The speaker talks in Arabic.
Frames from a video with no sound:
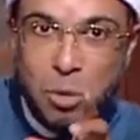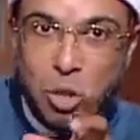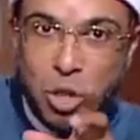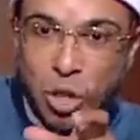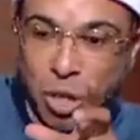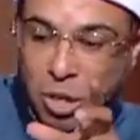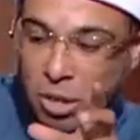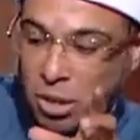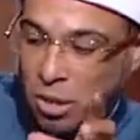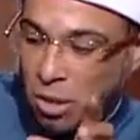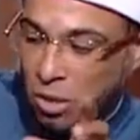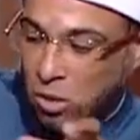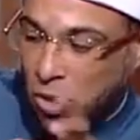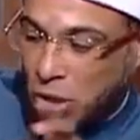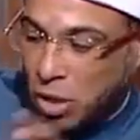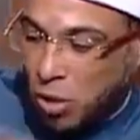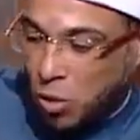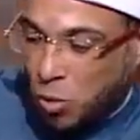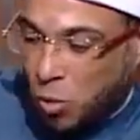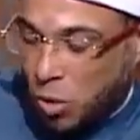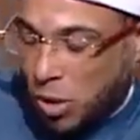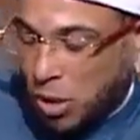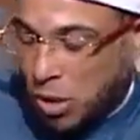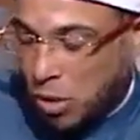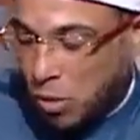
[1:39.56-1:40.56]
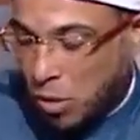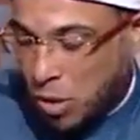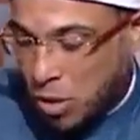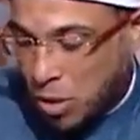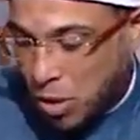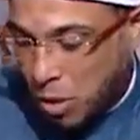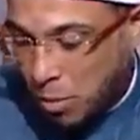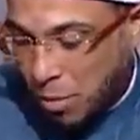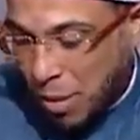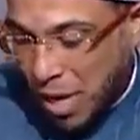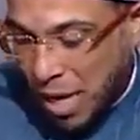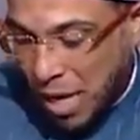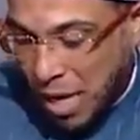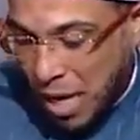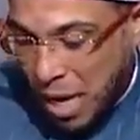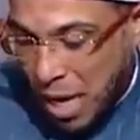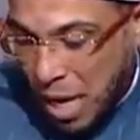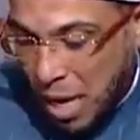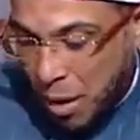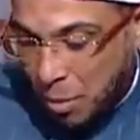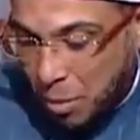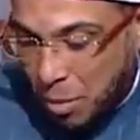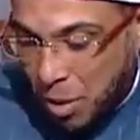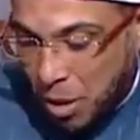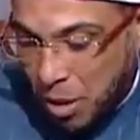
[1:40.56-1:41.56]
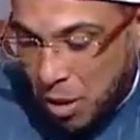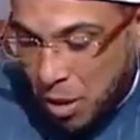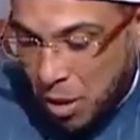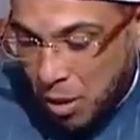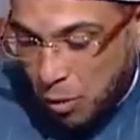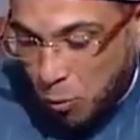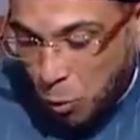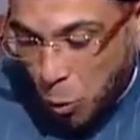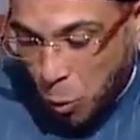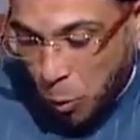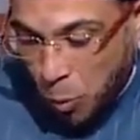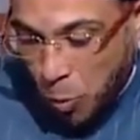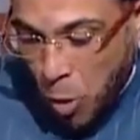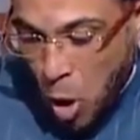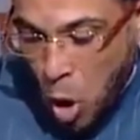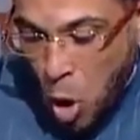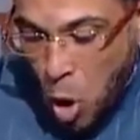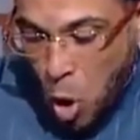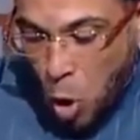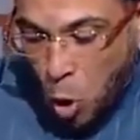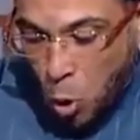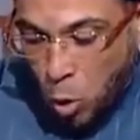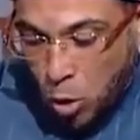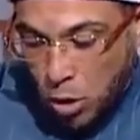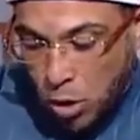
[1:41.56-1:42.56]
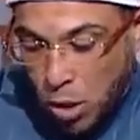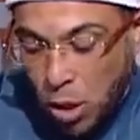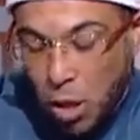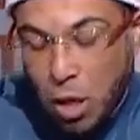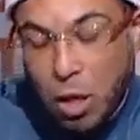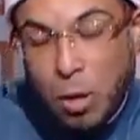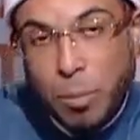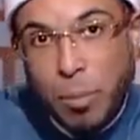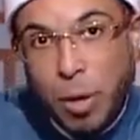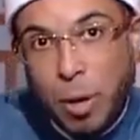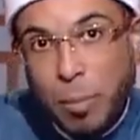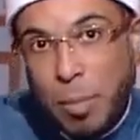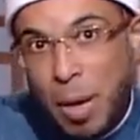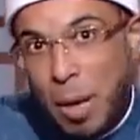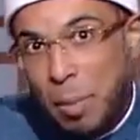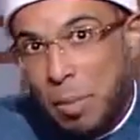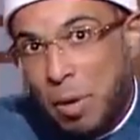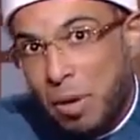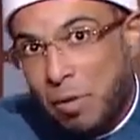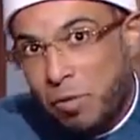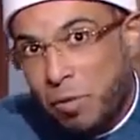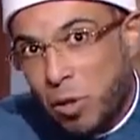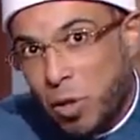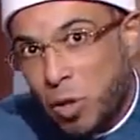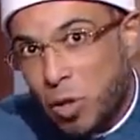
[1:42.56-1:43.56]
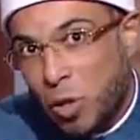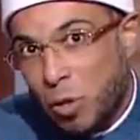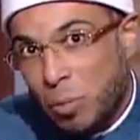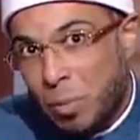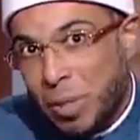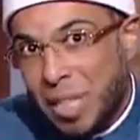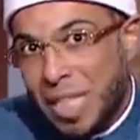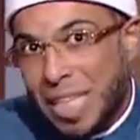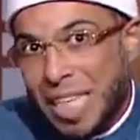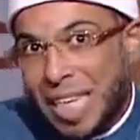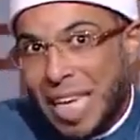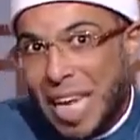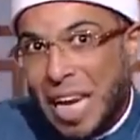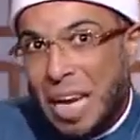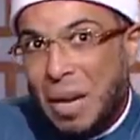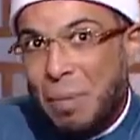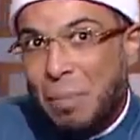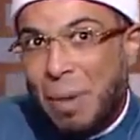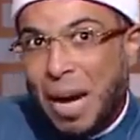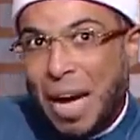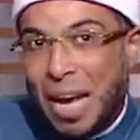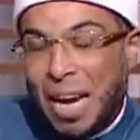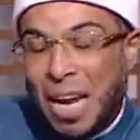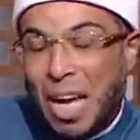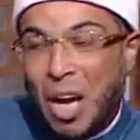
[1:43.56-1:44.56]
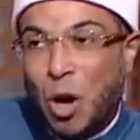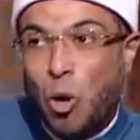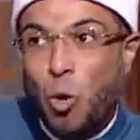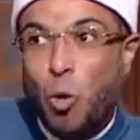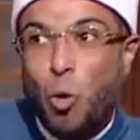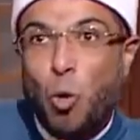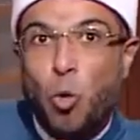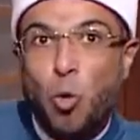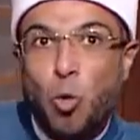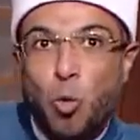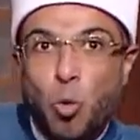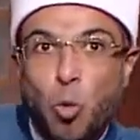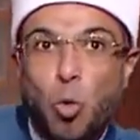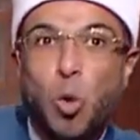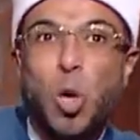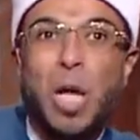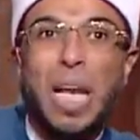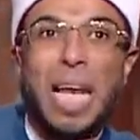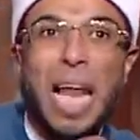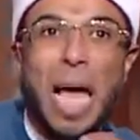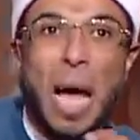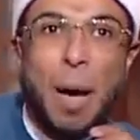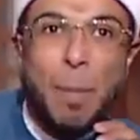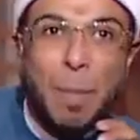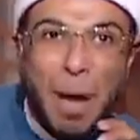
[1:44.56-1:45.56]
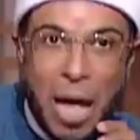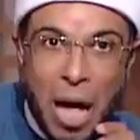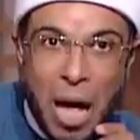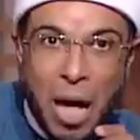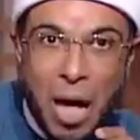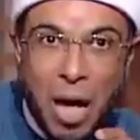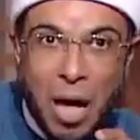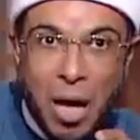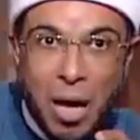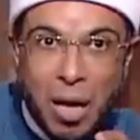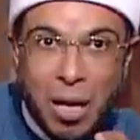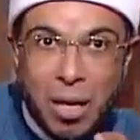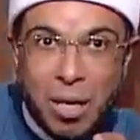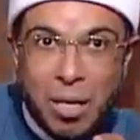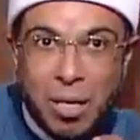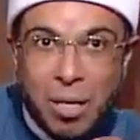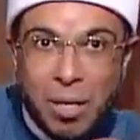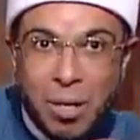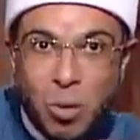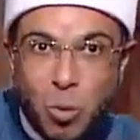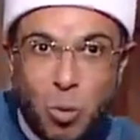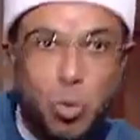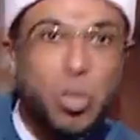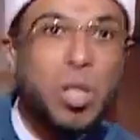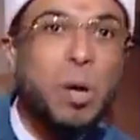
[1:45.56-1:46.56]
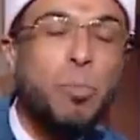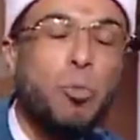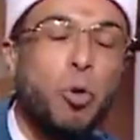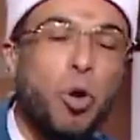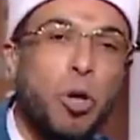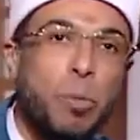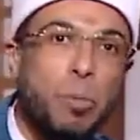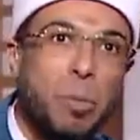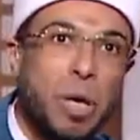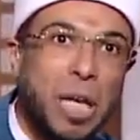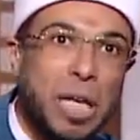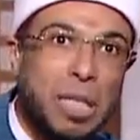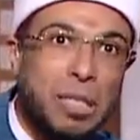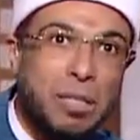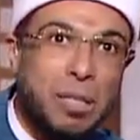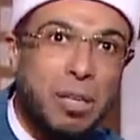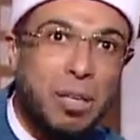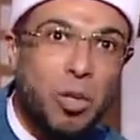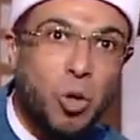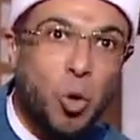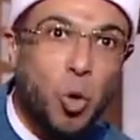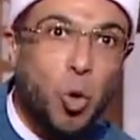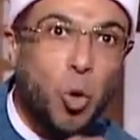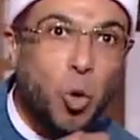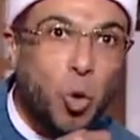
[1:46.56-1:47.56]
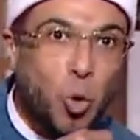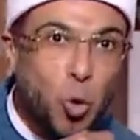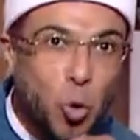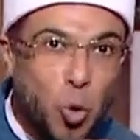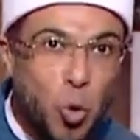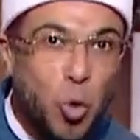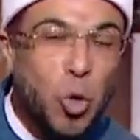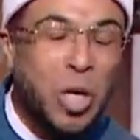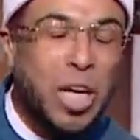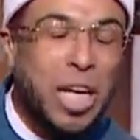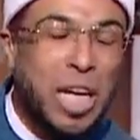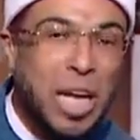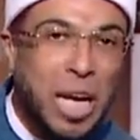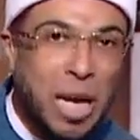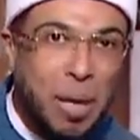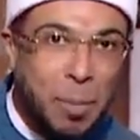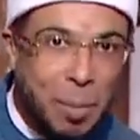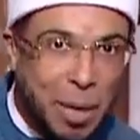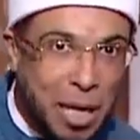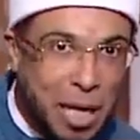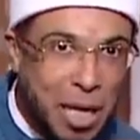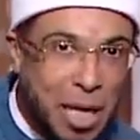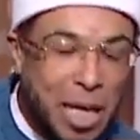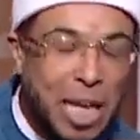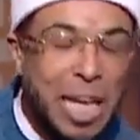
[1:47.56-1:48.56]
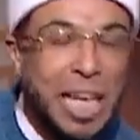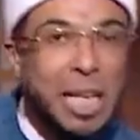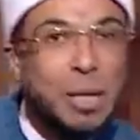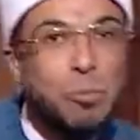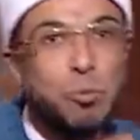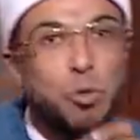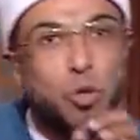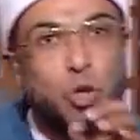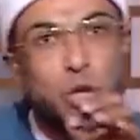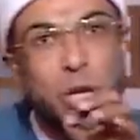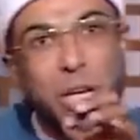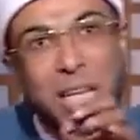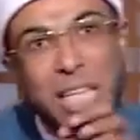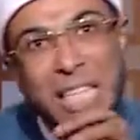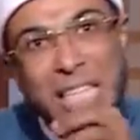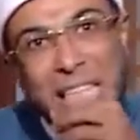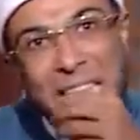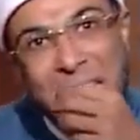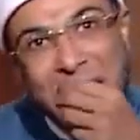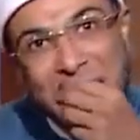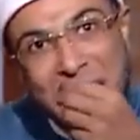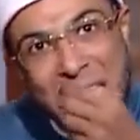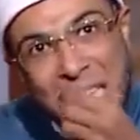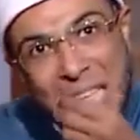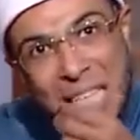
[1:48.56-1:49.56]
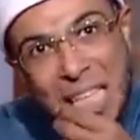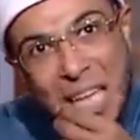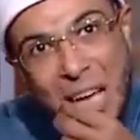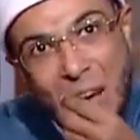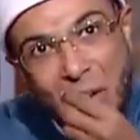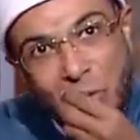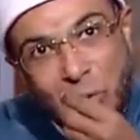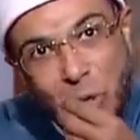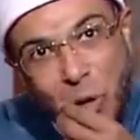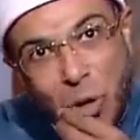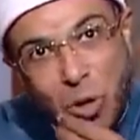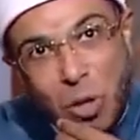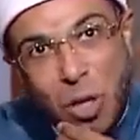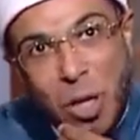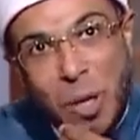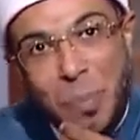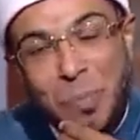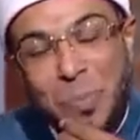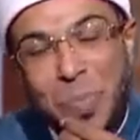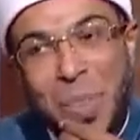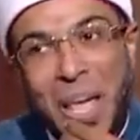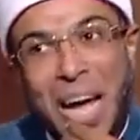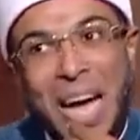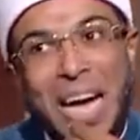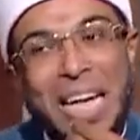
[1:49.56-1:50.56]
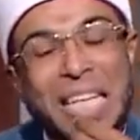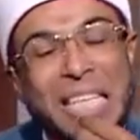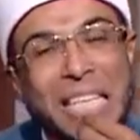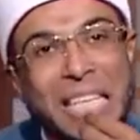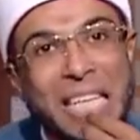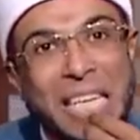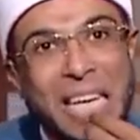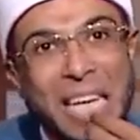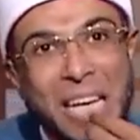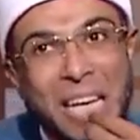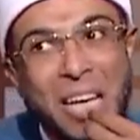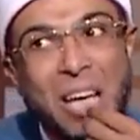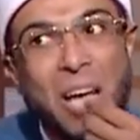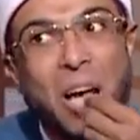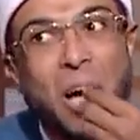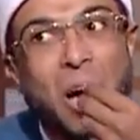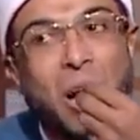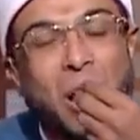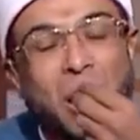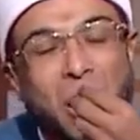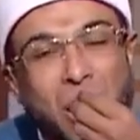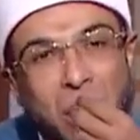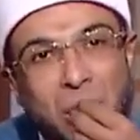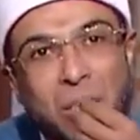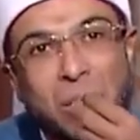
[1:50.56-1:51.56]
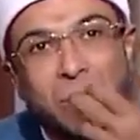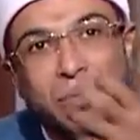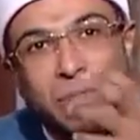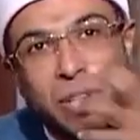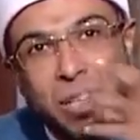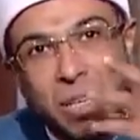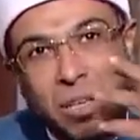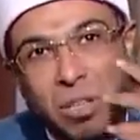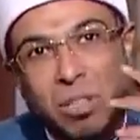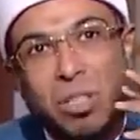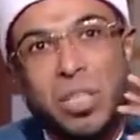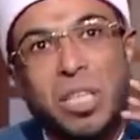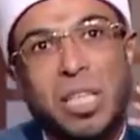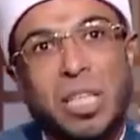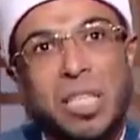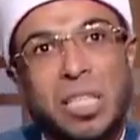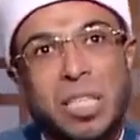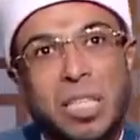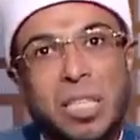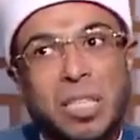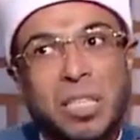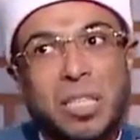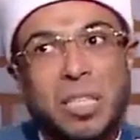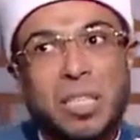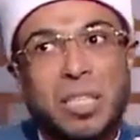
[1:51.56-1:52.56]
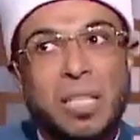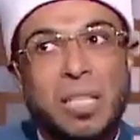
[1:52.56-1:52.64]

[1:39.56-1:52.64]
مش هيستطيع ان هو يتواصل معانا عبر التليفون اختنا رباب قبل الفاصل بتتكلم على عقوق الاباء وده مهم جدا عقوق الاباء احنا مشكلتنا يا ساده يا افاضل عندنا خلط في القضيه دي